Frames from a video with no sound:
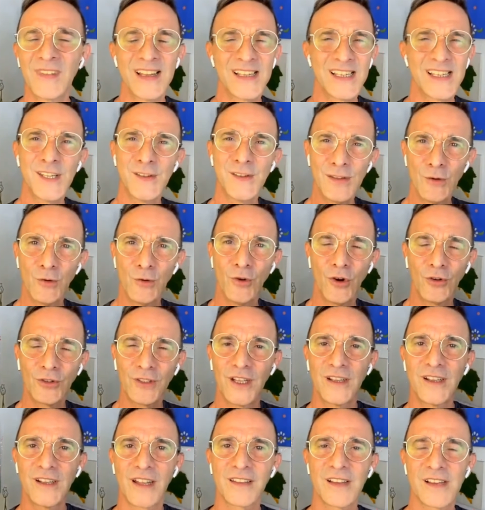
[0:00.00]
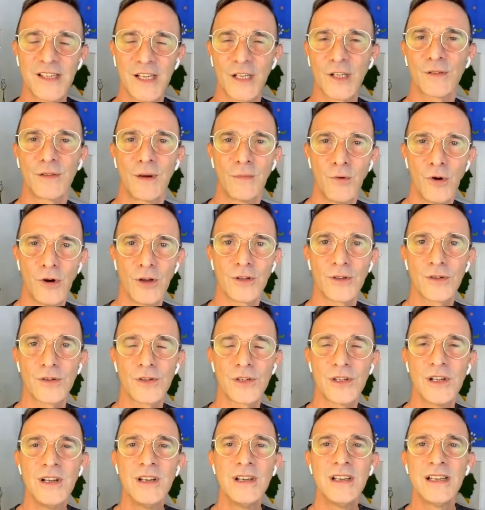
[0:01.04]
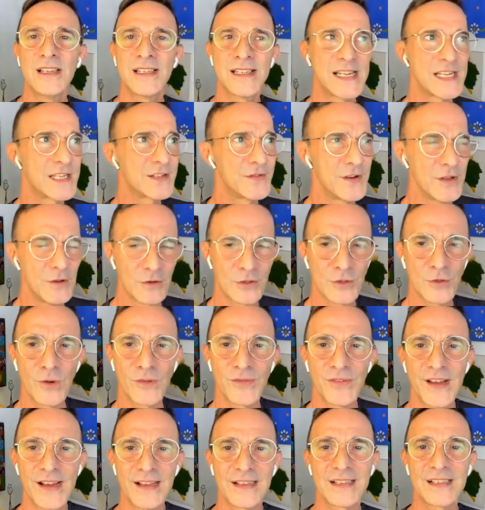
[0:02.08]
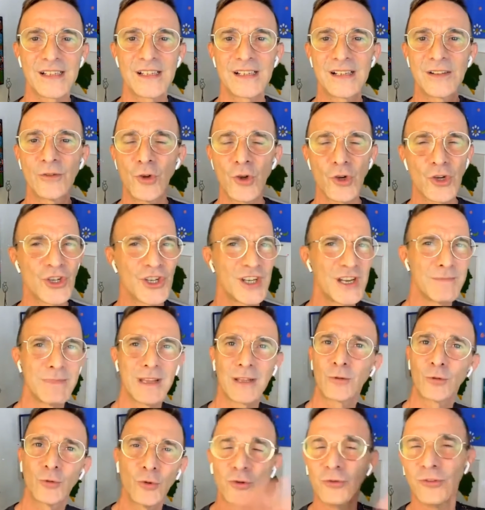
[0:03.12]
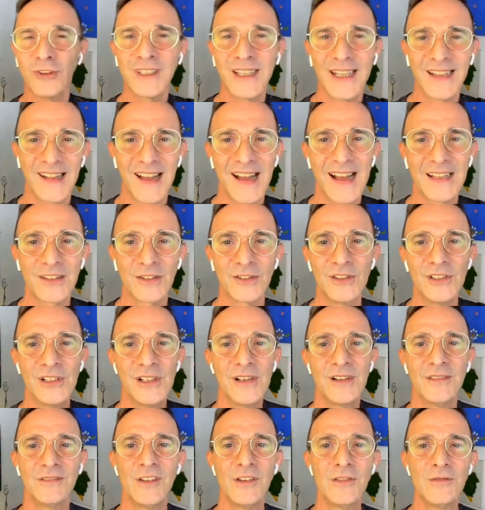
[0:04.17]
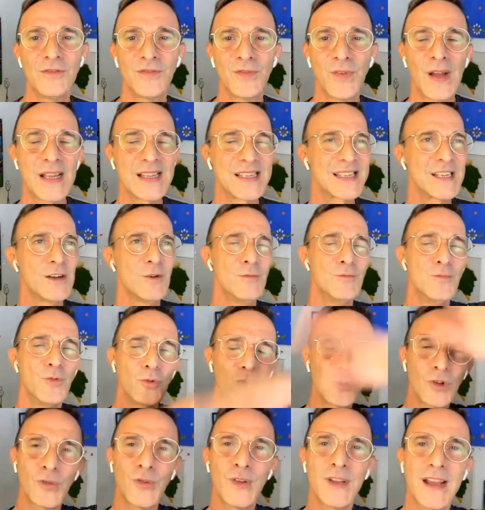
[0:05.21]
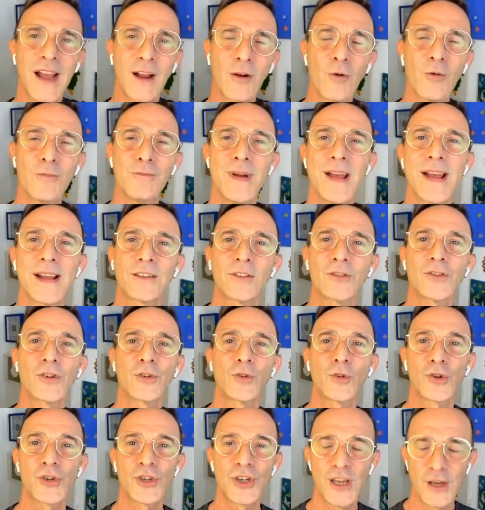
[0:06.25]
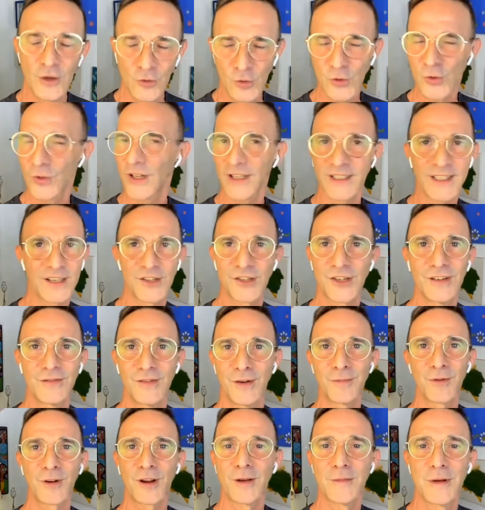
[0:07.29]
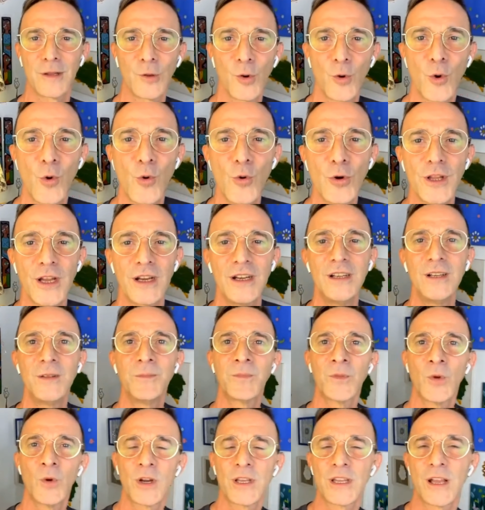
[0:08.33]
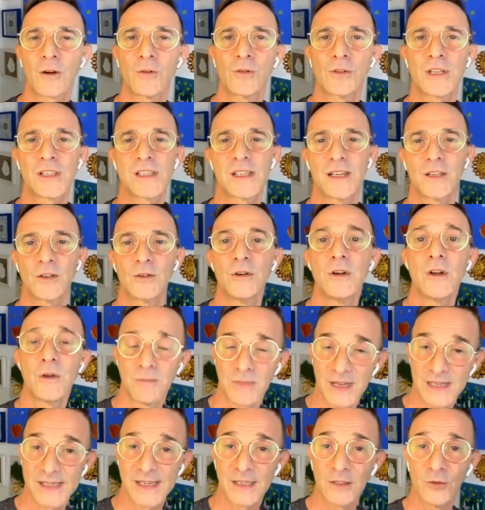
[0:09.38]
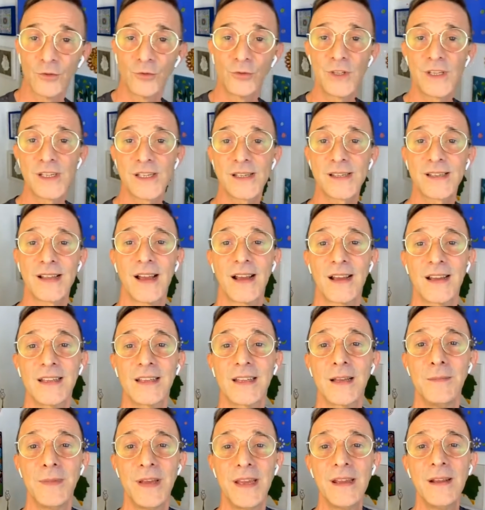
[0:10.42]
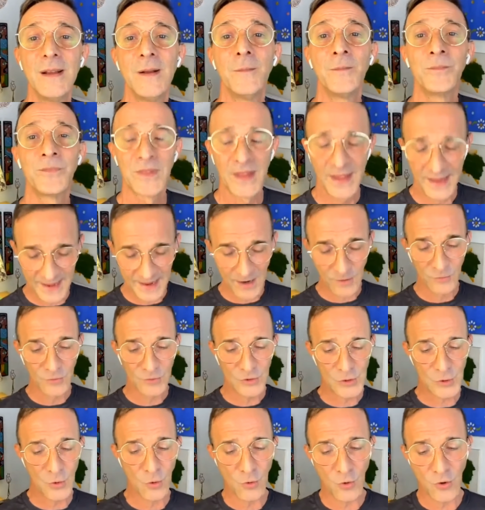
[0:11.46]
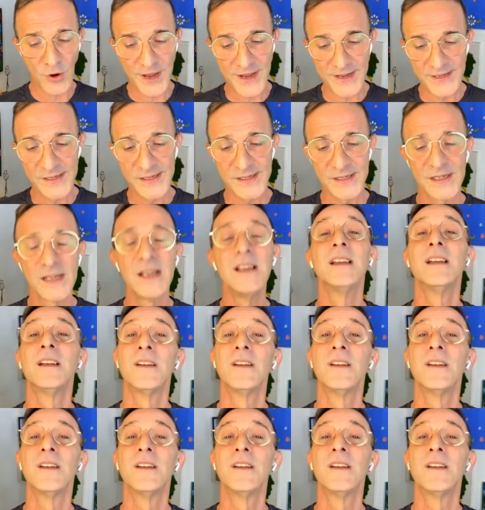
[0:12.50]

Vocês viram ontem na Dança dos Famosos? Vocês viram as novelas? Crochê tá tudo quanto é lado. Vamos fazer o mundo ficar coberto de crochê e costura criativa, porque é uma loucura o que está acontecendo. Marcelo Nunes está aqui também, é um dos concorrentes.